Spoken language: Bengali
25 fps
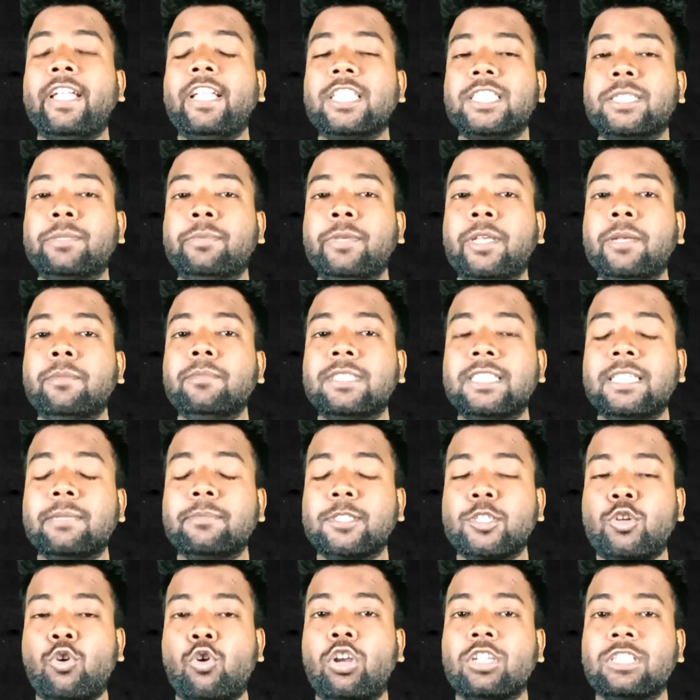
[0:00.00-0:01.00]
এসবিএমসিএম
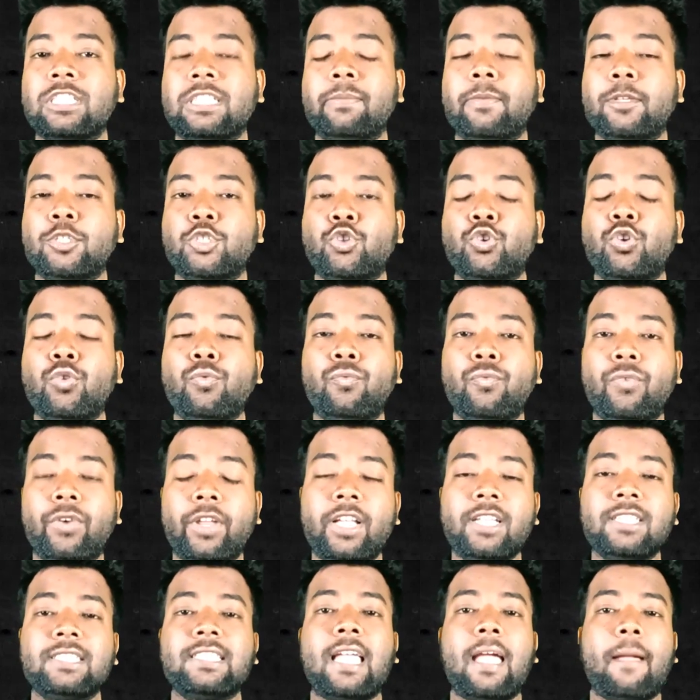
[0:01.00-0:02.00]
স্কলারশিপের জন্য
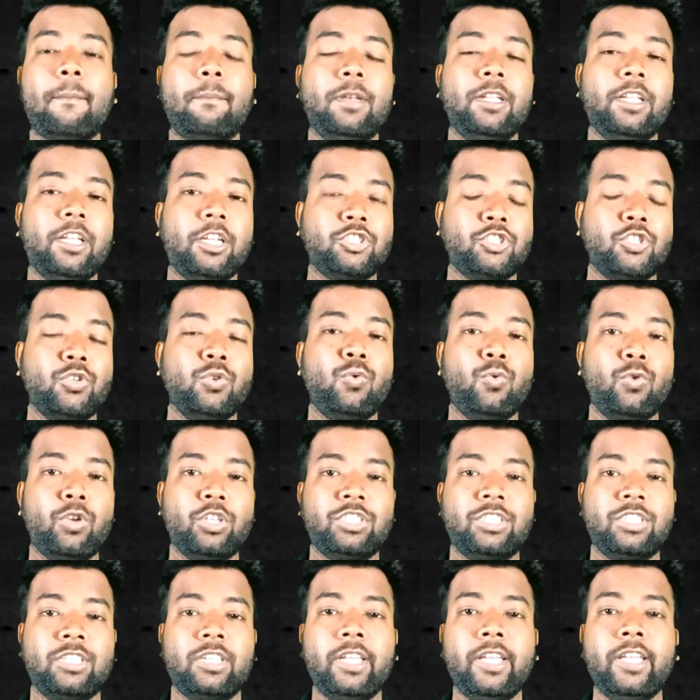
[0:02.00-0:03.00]
ফ্রেশ অ্যাপ্লিকেশন
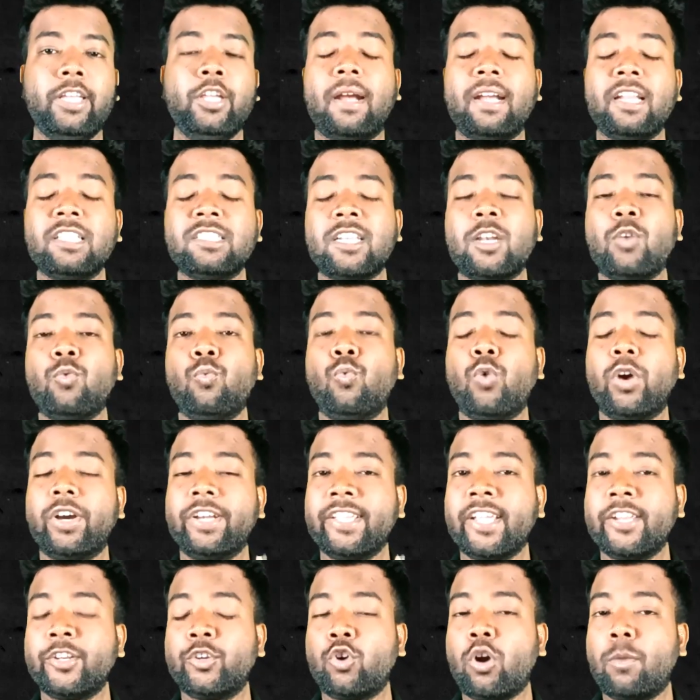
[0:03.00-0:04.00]
করেছিলে মানে যারা ওয়ান
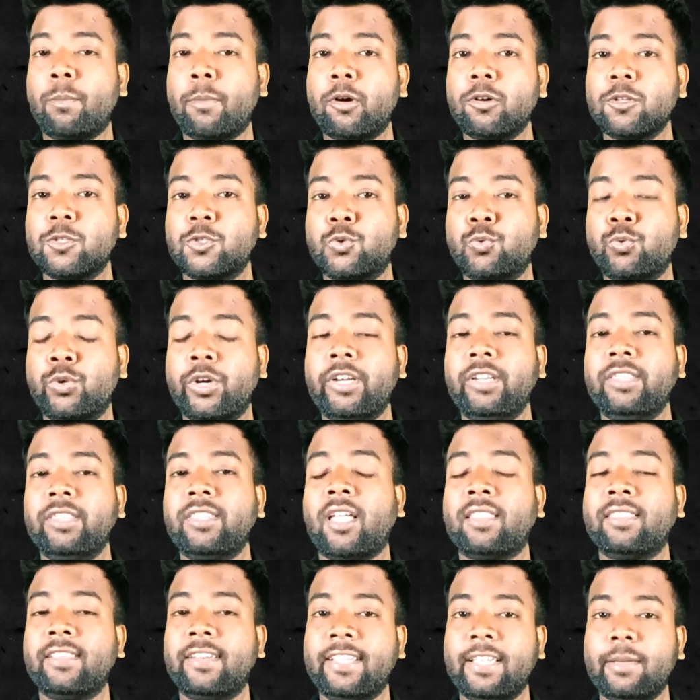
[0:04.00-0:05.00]
ইয়ার ড্রপ আউট স্টুডেন্ট
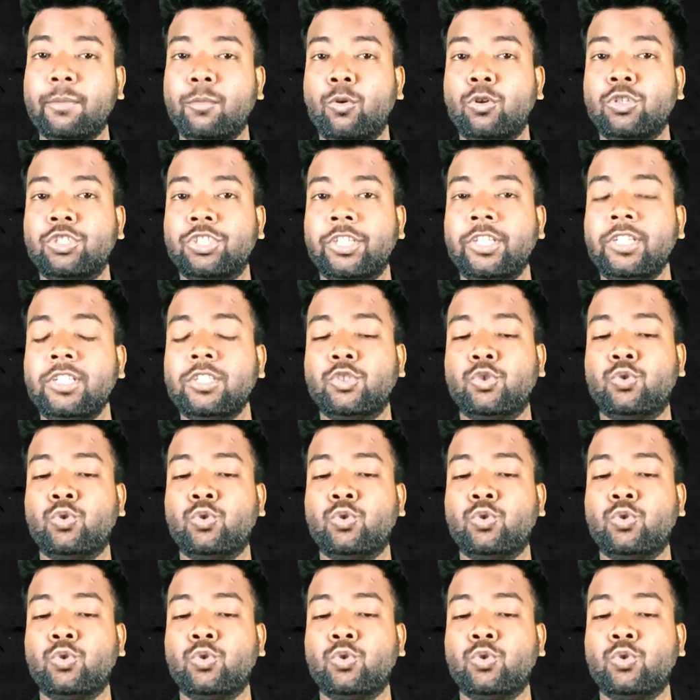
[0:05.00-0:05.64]
তাদেরকে বলছি